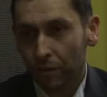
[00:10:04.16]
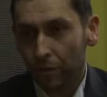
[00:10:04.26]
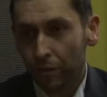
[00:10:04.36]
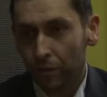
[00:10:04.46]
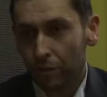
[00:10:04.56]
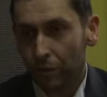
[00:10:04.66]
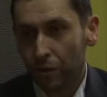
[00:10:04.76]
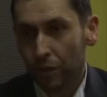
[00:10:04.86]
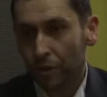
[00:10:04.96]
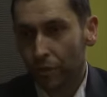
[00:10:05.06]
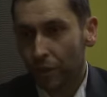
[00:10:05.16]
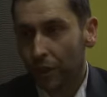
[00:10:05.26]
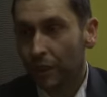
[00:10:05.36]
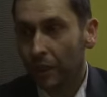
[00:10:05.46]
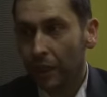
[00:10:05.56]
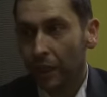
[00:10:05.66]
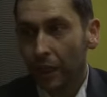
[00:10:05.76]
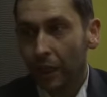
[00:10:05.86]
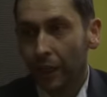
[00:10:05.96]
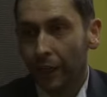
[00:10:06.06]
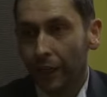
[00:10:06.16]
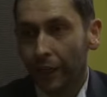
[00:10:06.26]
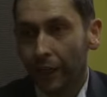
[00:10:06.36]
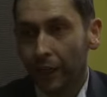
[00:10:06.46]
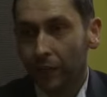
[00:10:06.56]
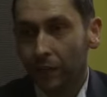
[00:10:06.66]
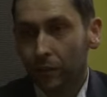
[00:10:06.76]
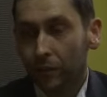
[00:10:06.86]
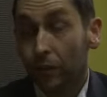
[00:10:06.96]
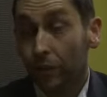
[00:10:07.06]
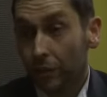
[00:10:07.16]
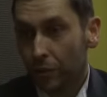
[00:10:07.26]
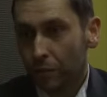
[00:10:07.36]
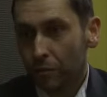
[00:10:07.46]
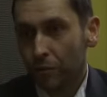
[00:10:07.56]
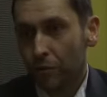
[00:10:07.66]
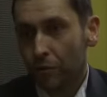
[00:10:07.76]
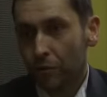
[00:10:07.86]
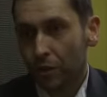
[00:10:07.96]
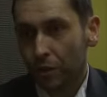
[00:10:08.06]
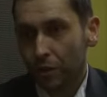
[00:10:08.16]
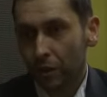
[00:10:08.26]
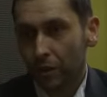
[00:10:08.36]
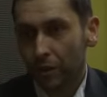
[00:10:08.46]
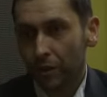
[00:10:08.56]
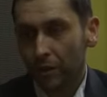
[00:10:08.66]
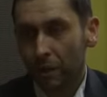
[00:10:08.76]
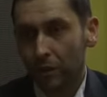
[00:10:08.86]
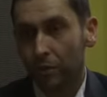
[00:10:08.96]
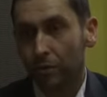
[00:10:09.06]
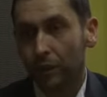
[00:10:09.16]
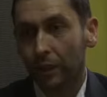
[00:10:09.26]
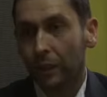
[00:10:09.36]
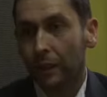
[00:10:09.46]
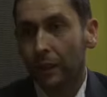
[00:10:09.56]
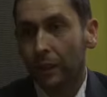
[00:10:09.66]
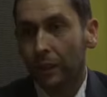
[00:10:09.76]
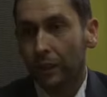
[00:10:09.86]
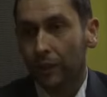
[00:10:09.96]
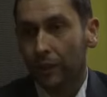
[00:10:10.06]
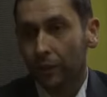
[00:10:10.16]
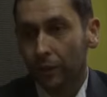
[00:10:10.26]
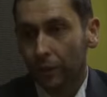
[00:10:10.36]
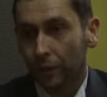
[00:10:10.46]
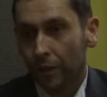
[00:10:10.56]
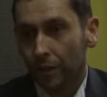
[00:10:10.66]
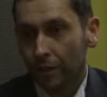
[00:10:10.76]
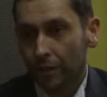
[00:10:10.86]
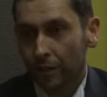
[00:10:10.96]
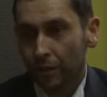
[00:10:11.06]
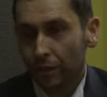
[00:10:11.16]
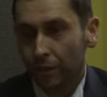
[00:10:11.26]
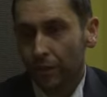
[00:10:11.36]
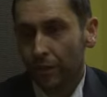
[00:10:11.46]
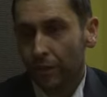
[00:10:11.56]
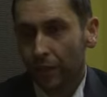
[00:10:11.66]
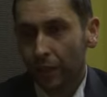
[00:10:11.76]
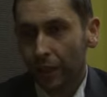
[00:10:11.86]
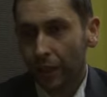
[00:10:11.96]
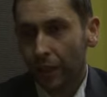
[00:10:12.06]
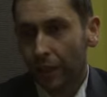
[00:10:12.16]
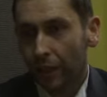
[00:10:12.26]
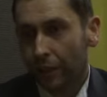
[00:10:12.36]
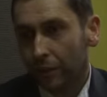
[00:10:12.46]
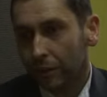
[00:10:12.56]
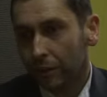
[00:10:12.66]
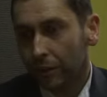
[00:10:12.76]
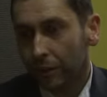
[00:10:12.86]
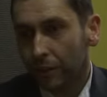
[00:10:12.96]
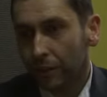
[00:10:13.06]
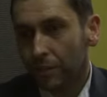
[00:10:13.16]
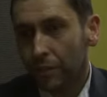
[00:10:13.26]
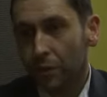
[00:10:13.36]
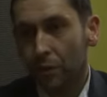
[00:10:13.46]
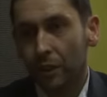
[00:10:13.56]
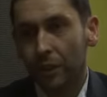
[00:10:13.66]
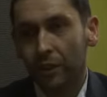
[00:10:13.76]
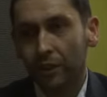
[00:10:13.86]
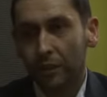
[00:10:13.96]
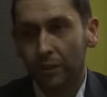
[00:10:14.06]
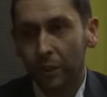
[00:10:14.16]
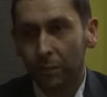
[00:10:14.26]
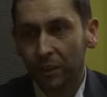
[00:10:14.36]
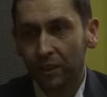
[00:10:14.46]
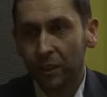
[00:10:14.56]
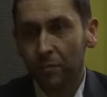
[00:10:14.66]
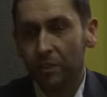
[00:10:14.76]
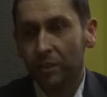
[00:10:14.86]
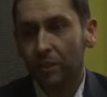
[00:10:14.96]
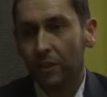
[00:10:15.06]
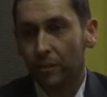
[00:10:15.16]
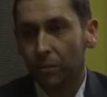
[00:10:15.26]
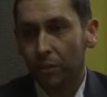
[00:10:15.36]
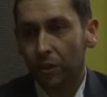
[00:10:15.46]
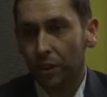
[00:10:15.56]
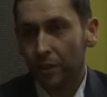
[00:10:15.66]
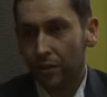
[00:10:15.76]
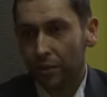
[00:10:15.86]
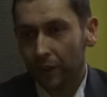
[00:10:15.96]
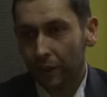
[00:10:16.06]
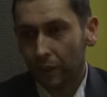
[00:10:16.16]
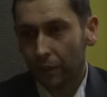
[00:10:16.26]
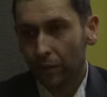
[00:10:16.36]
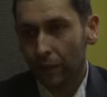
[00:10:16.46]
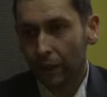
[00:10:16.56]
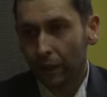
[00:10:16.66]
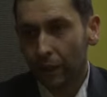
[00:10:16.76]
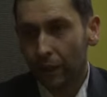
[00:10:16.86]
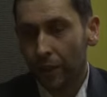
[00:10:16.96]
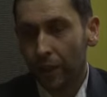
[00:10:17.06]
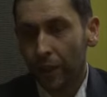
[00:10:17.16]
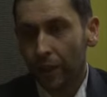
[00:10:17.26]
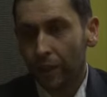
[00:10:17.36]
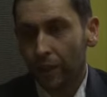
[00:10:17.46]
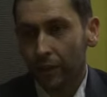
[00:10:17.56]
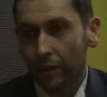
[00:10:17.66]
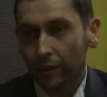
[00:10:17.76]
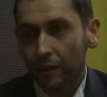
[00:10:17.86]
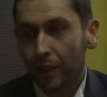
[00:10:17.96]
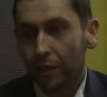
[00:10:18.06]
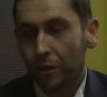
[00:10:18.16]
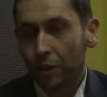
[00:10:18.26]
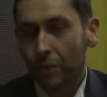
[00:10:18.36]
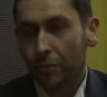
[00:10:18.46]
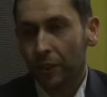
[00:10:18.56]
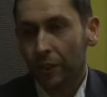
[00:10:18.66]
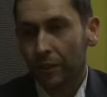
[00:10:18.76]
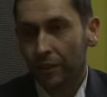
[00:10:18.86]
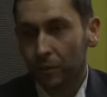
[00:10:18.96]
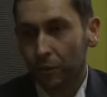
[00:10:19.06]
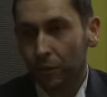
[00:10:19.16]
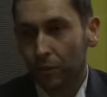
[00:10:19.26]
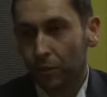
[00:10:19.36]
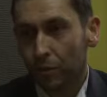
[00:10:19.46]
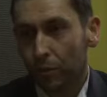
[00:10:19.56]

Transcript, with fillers: to, to życie codzienne e, dodać temu życiu jeszcze trochę smaczku, tak? E, to jest, to jest inne, inny wysiłek, inny rodzaj percepcji, inne spojrzenie, to jest tak trochę E, na ileś tam takiej samotności